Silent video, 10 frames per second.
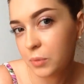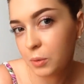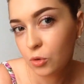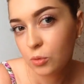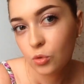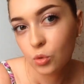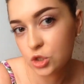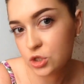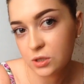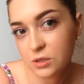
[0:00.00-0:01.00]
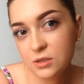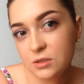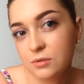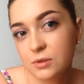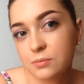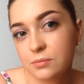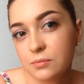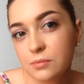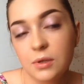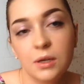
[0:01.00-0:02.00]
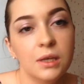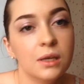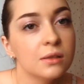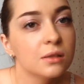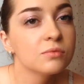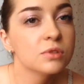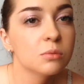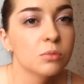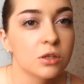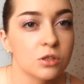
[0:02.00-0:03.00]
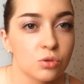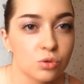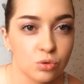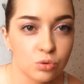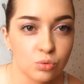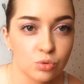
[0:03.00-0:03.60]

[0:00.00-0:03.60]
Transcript: по-моему, очень красиво. Летом самый раз то, что